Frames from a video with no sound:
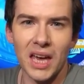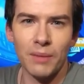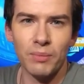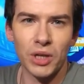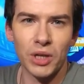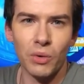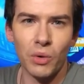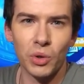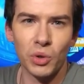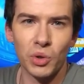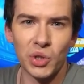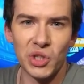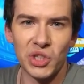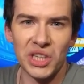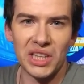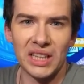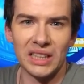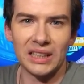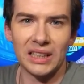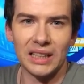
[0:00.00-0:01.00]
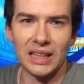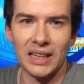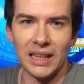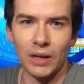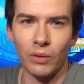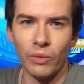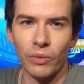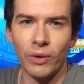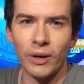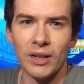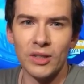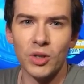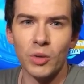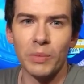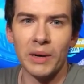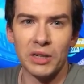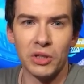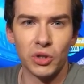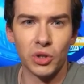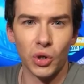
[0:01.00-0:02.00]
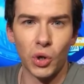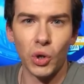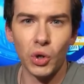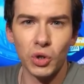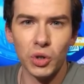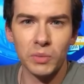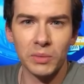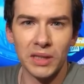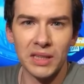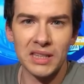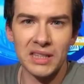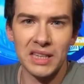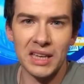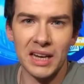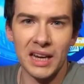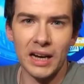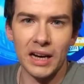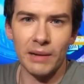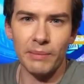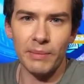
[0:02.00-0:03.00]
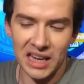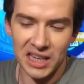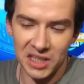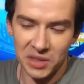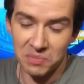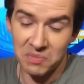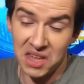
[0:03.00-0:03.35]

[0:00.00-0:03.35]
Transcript: przełączyć się na ten kanał i w ogóle zobaczyć, o czym ten serial jest.